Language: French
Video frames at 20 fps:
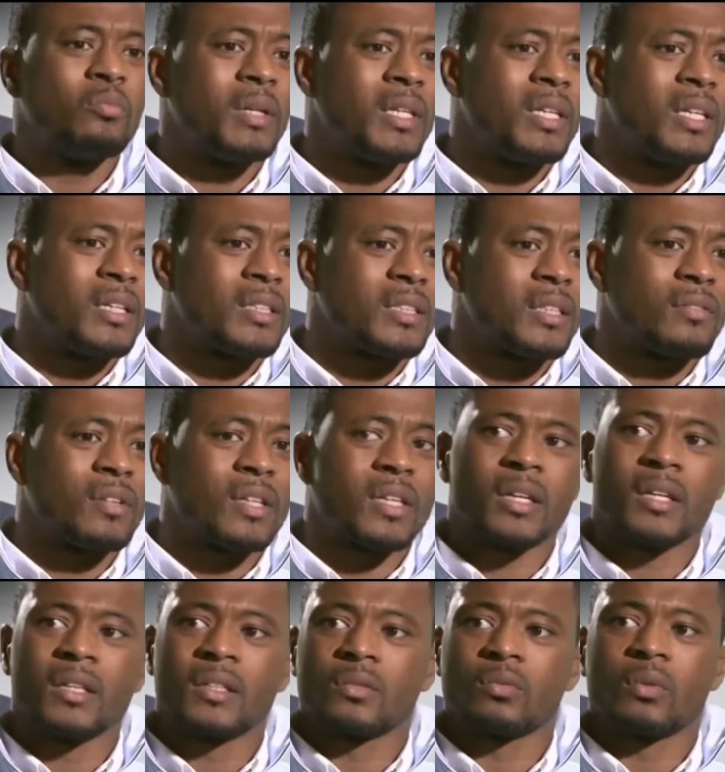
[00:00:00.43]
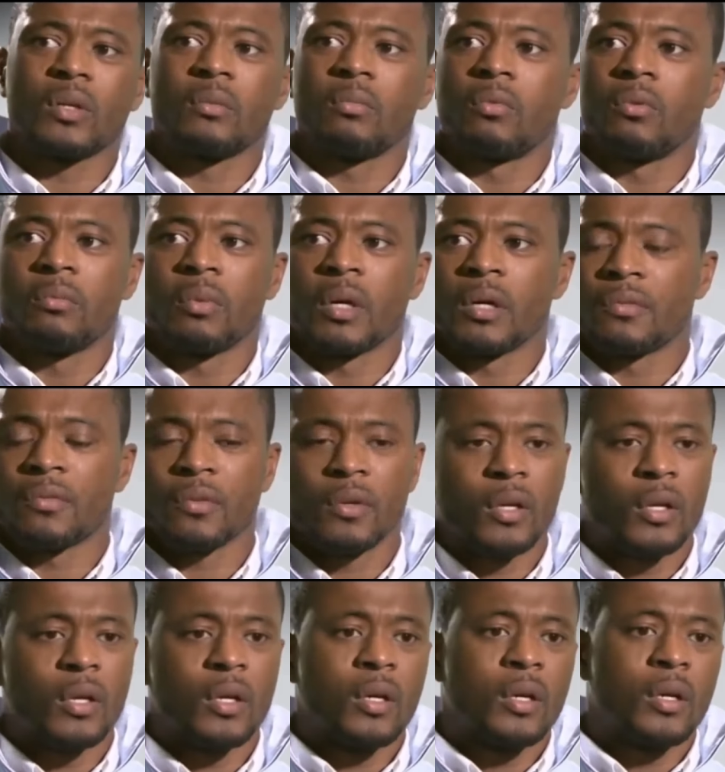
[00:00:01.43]
ou Ménez avec un S, ouais, bon, bref.
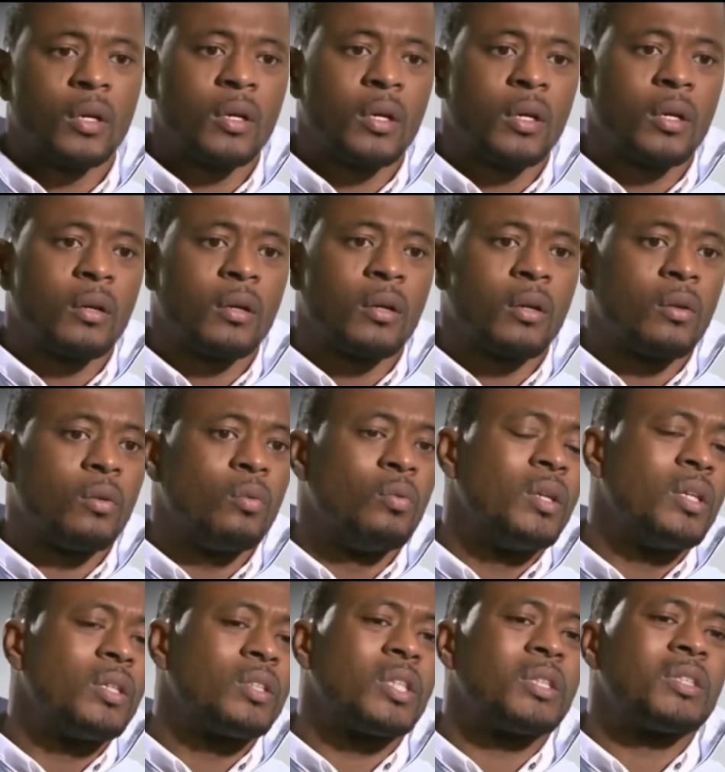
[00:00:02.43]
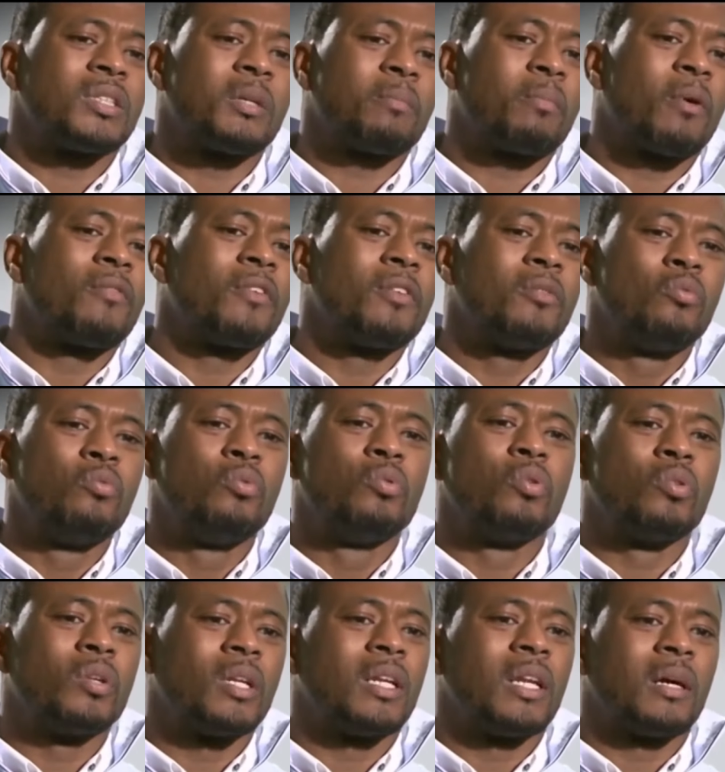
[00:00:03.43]
Lui, j'ai pas envie de lui
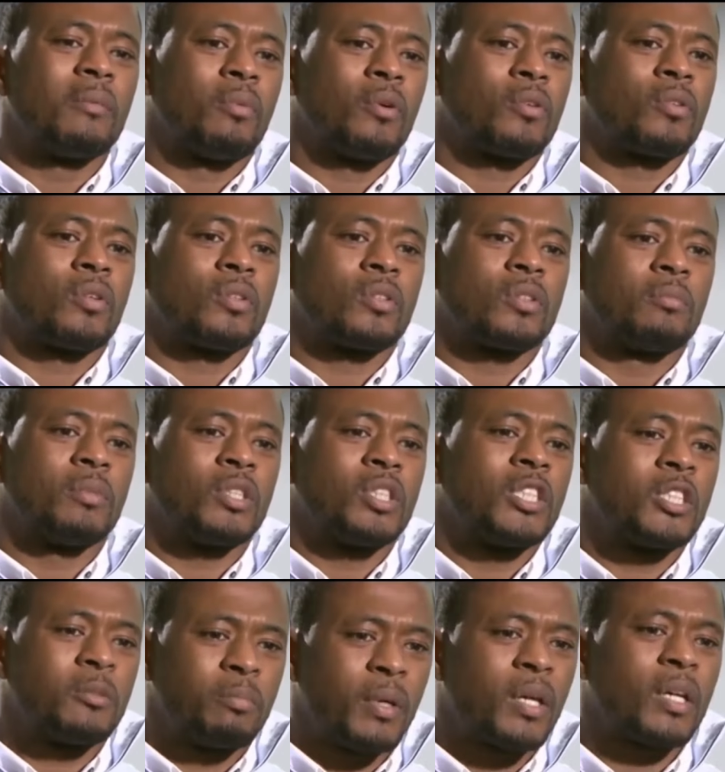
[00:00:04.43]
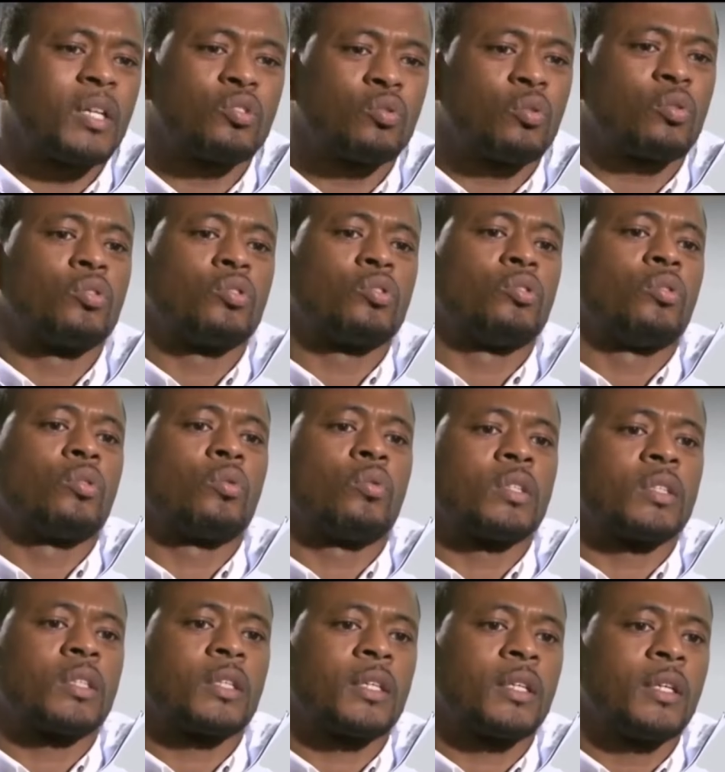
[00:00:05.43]
donner de l'importance, mais j'espère un jour que je le
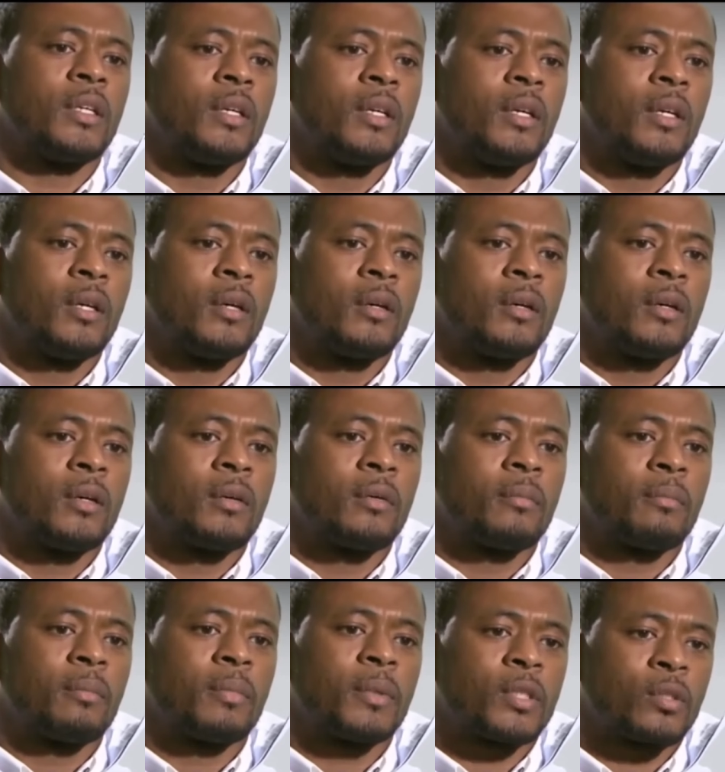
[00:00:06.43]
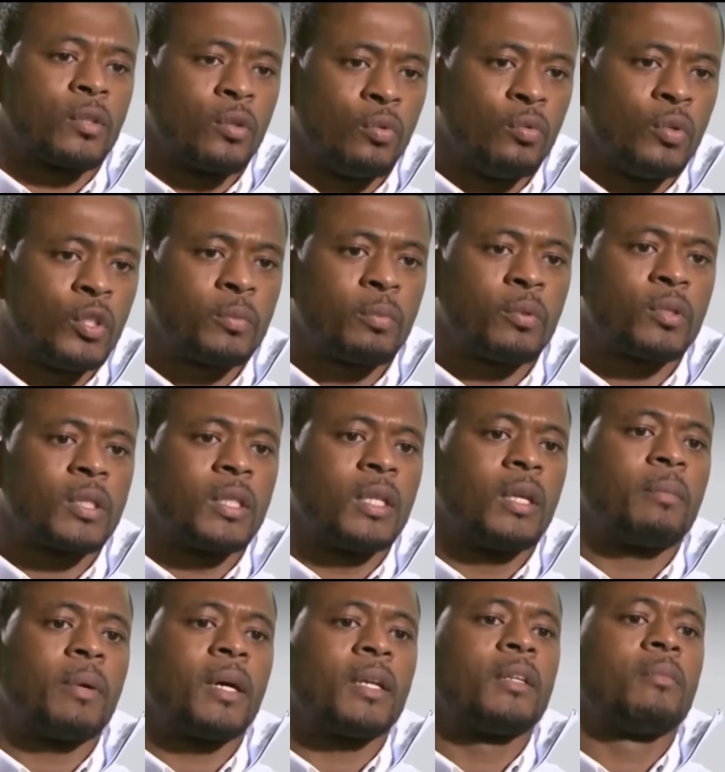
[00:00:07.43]
croiserai. Parce que lui, je pense qu'il a
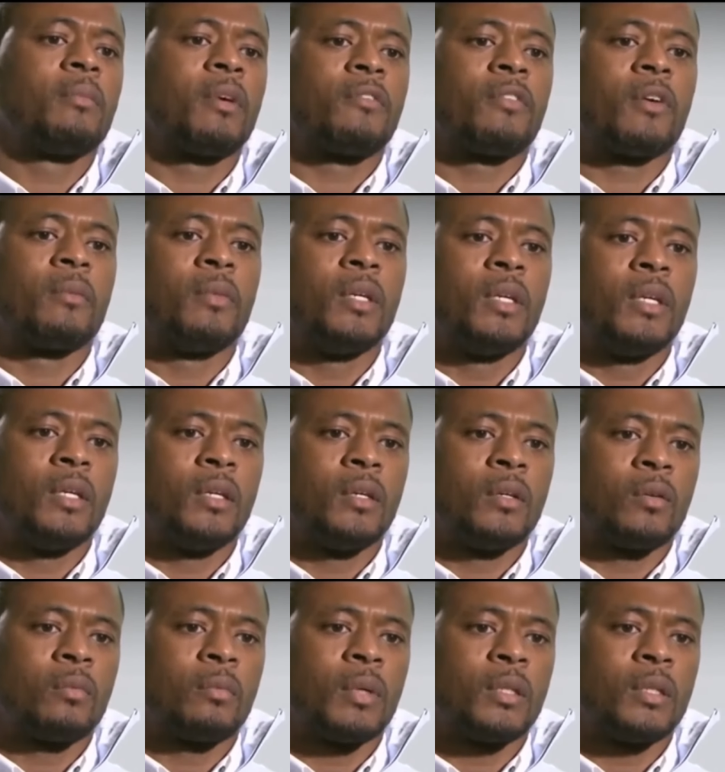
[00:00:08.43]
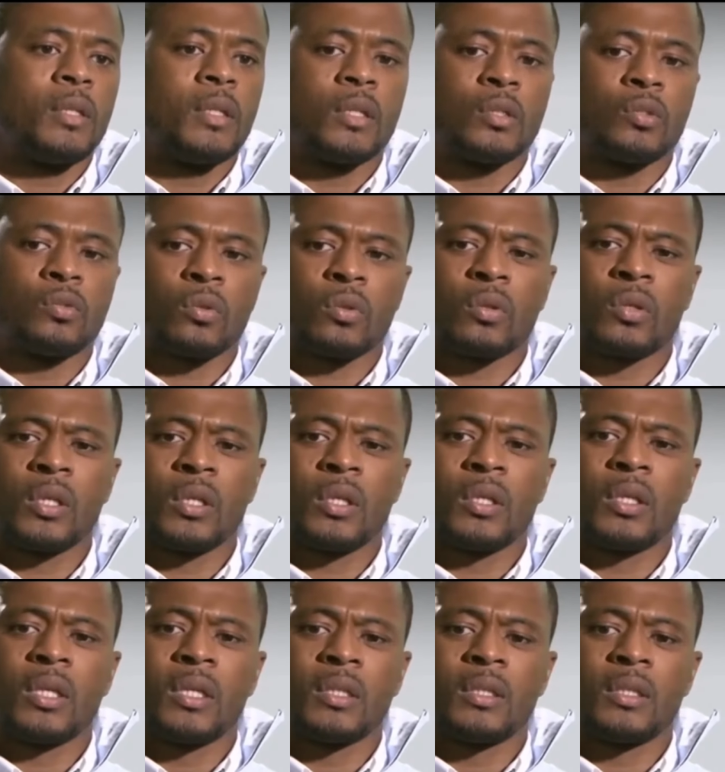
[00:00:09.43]
parlé de ma famille. On m'a dit un jour
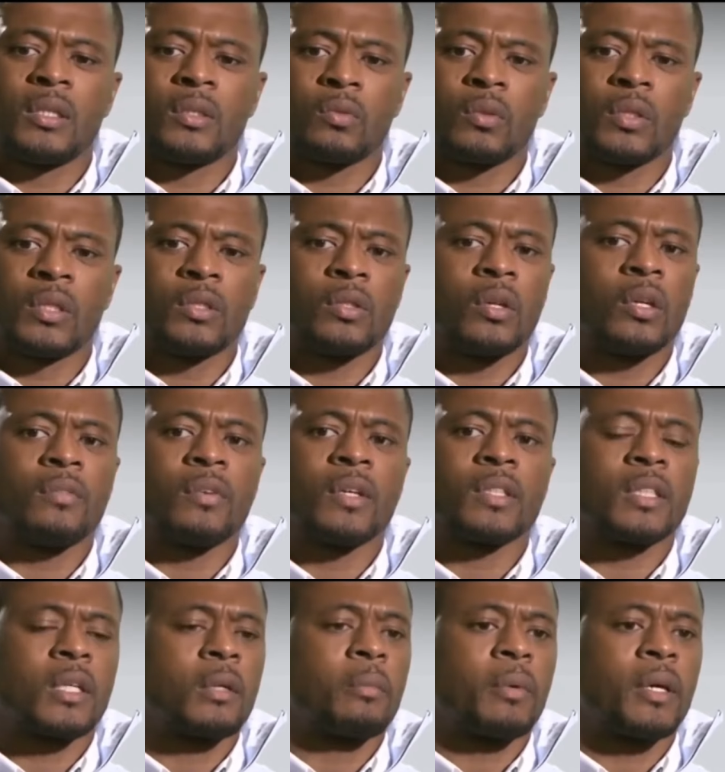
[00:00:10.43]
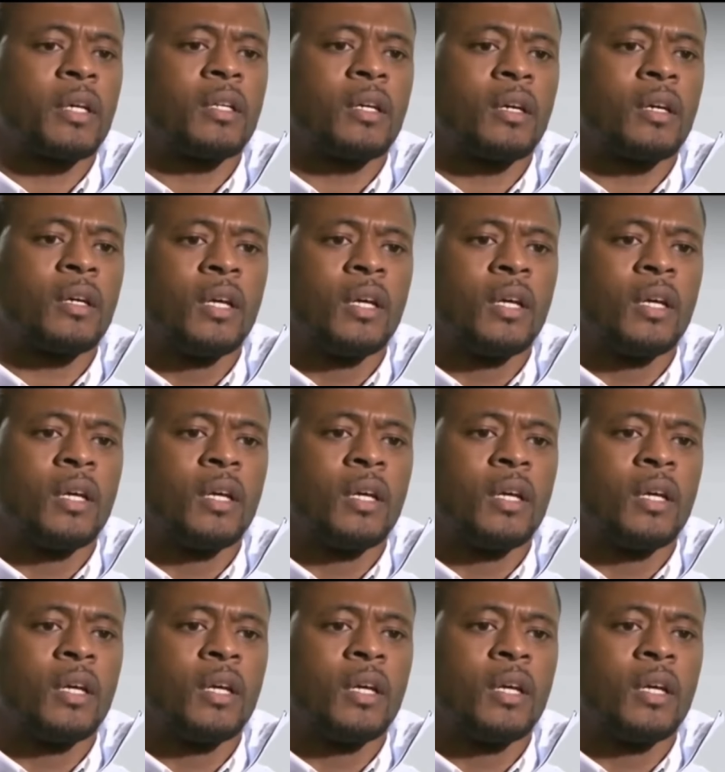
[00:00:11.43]
qu'il a dit, soi-disant, Evra serait prêt